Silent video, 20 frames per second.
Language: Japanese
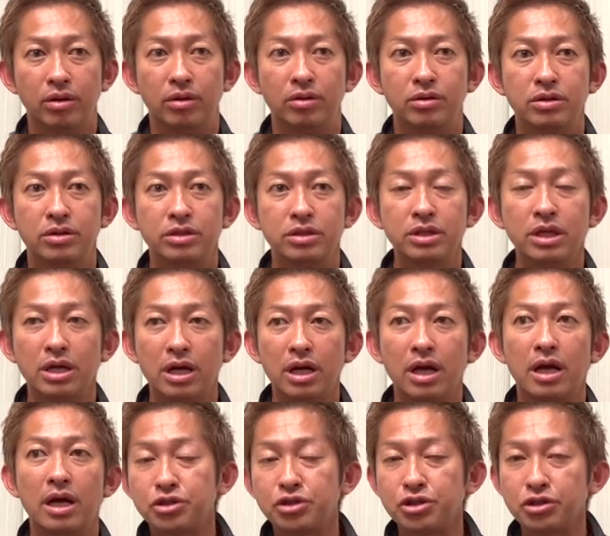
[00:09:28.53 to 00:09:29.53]
んした
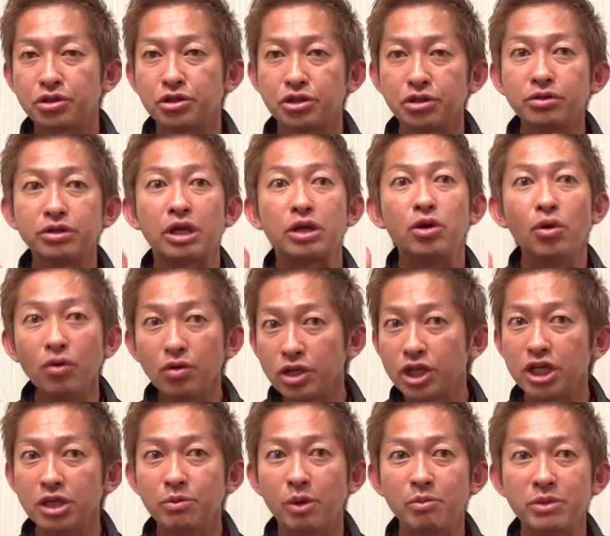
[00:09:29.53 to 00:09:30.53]
ら10球って4
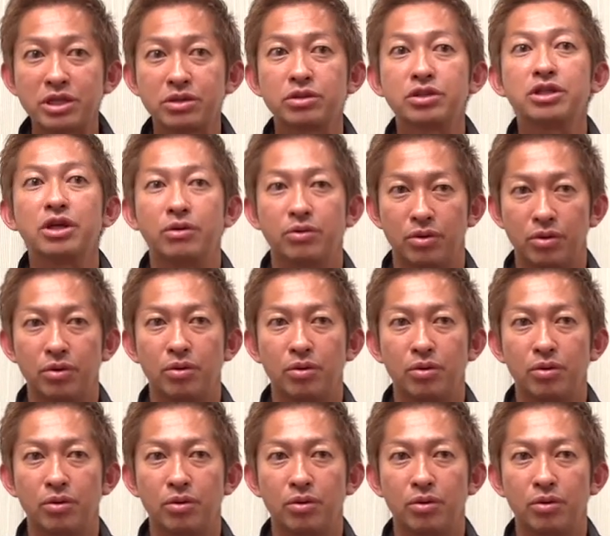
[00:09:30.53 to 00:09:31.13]
球もミスしちゃうのよ、